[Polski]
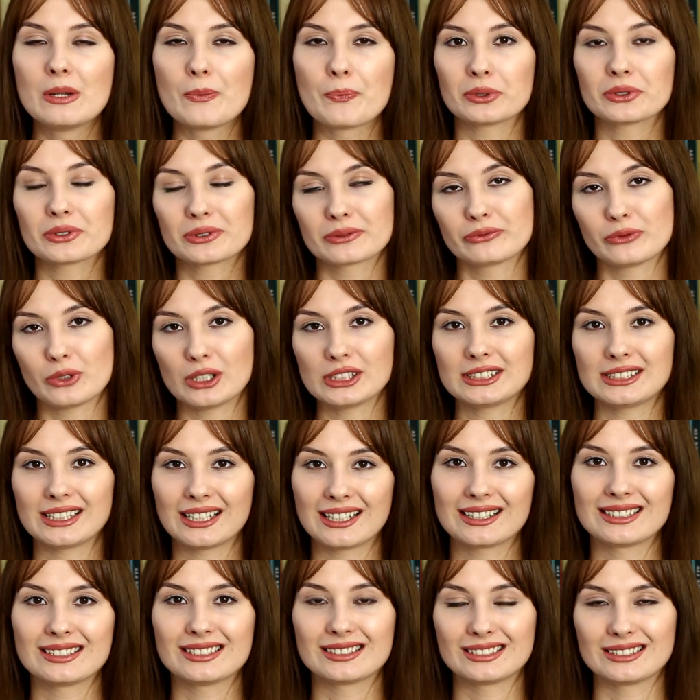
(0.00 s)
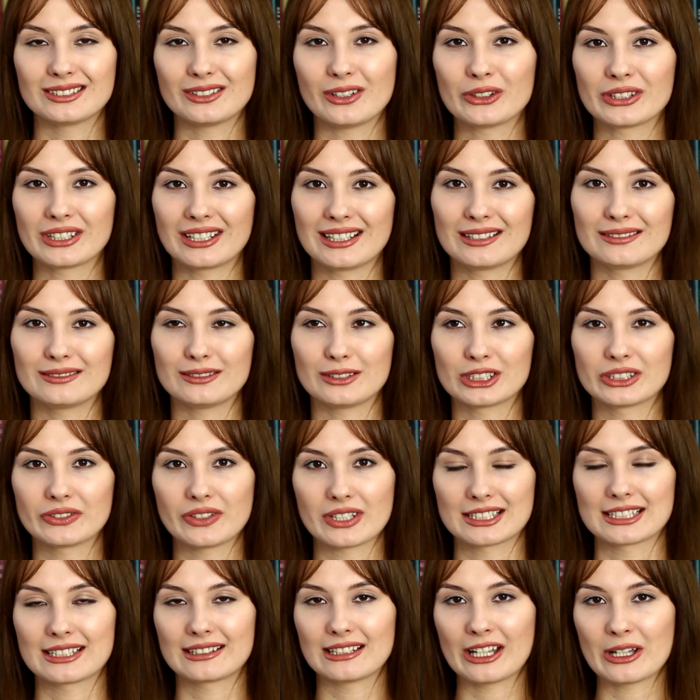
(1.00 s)
bo właśnie y, one
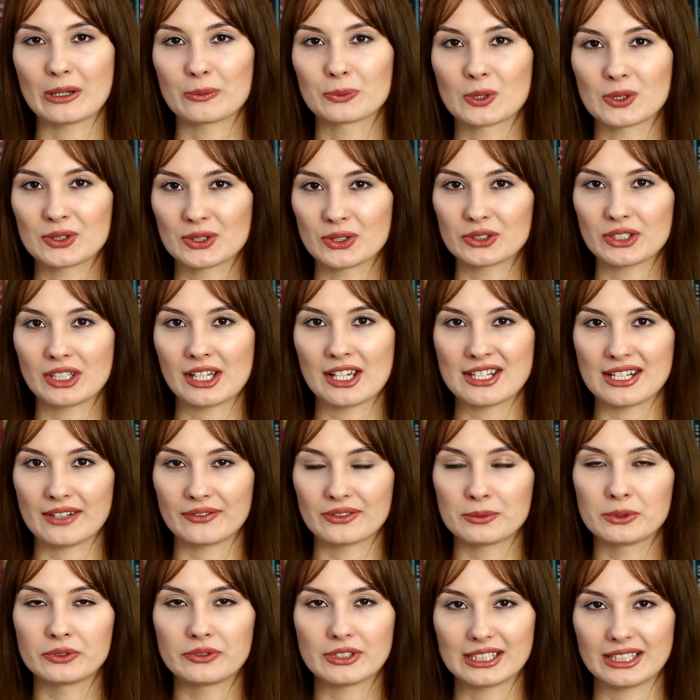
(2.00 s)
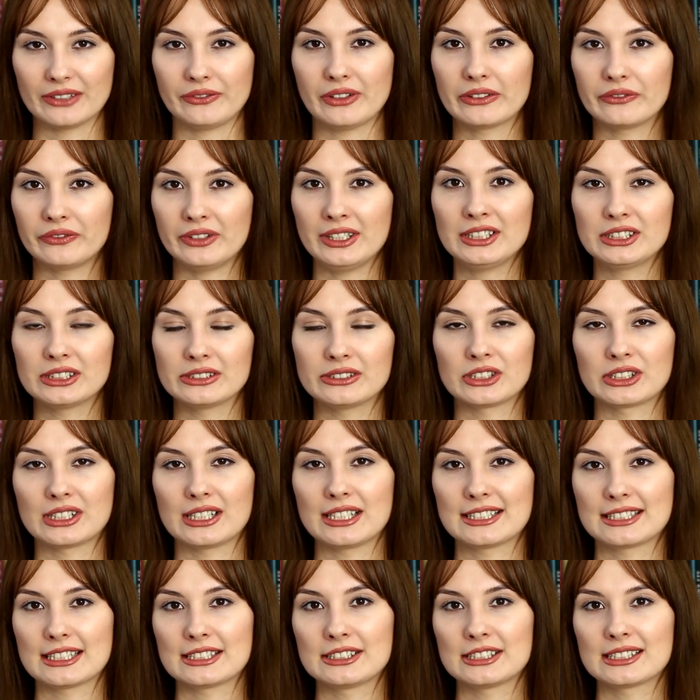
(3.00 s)
odzwierciedlają to, co dzieje się w tym świecie fanfiction.
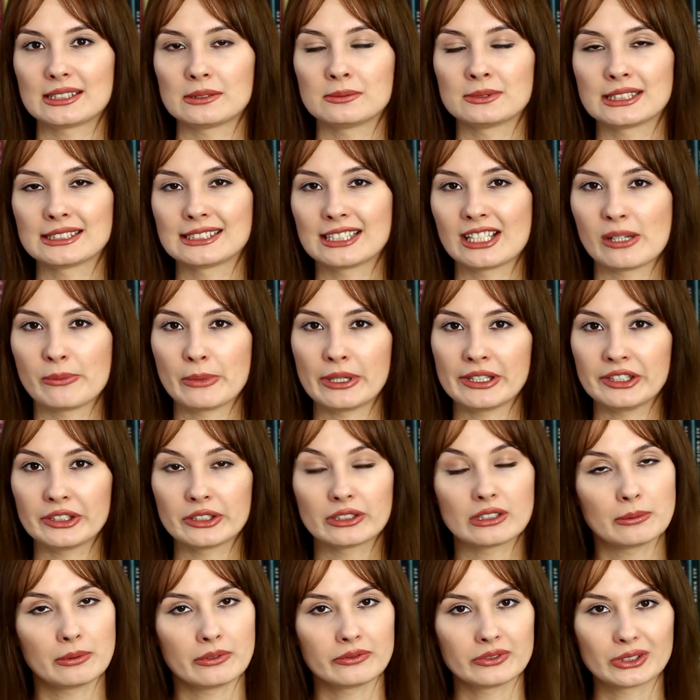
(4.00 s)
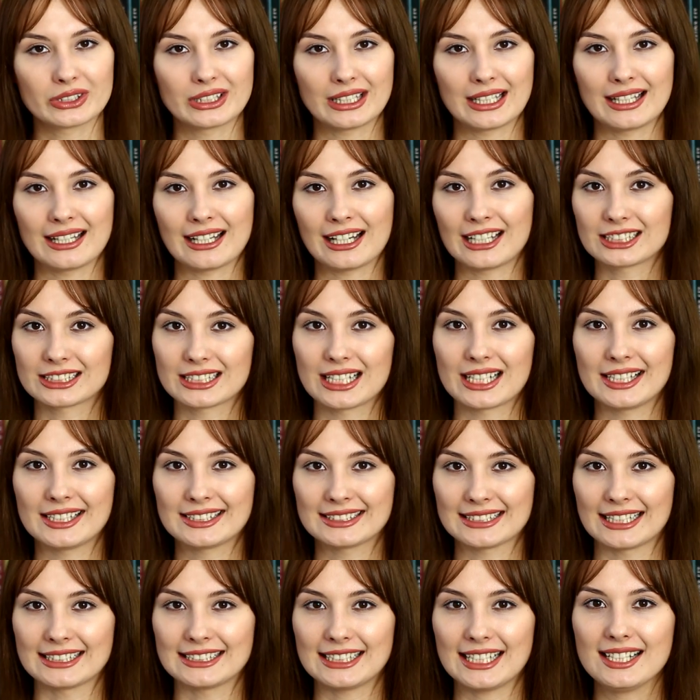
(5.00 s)
Jeżeli jesteście z tym zaznajomieni, to na pewno te hashtagi
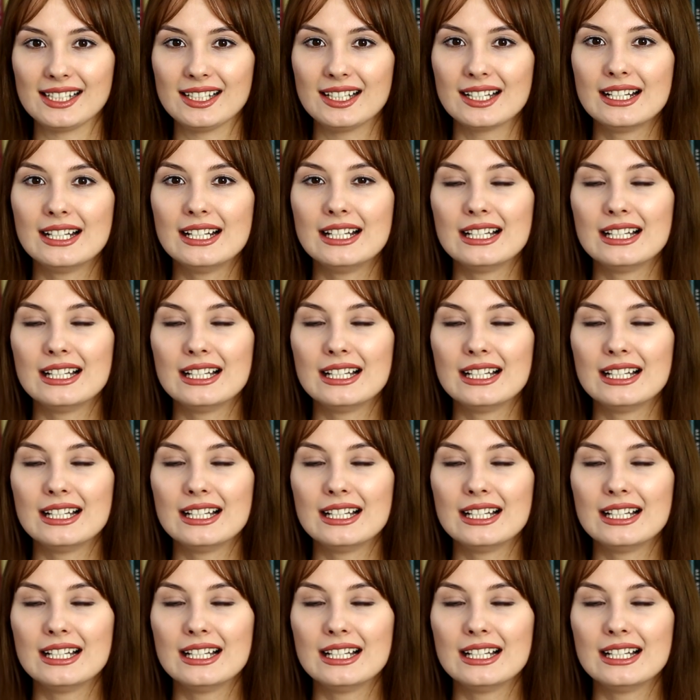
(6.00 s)
znacie.